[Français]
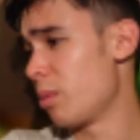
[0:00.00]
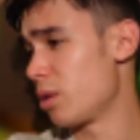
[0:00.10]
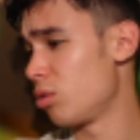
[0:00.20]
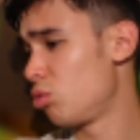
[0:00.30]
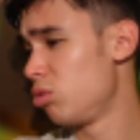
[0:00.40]
la
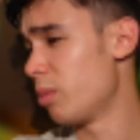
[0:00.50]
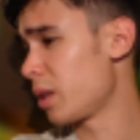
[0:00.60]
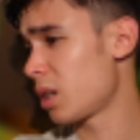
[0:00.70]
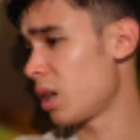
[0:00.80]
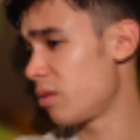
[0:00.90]
base de tout,
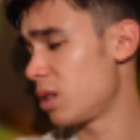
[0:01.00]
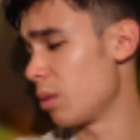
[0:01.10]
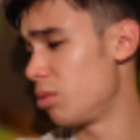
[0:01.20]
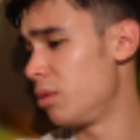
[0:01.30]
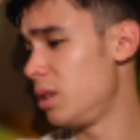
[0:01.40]
Minecraft qui a
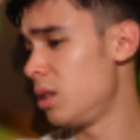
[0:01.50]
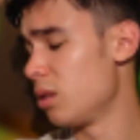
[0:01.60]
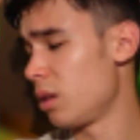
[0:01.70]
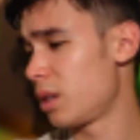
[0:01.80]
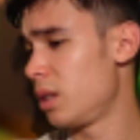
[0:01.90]
plus de 10
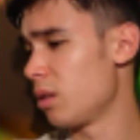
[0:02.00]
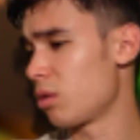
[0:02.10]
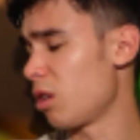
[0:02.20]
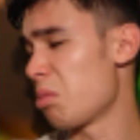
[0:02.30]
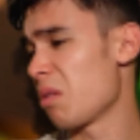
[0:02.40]
ans et qui tient
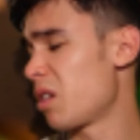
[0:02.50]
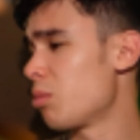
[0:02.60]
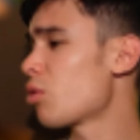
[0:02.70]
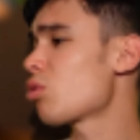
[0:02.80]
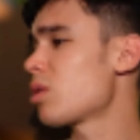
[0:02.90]
encore
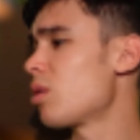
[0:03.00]
parfaitement sur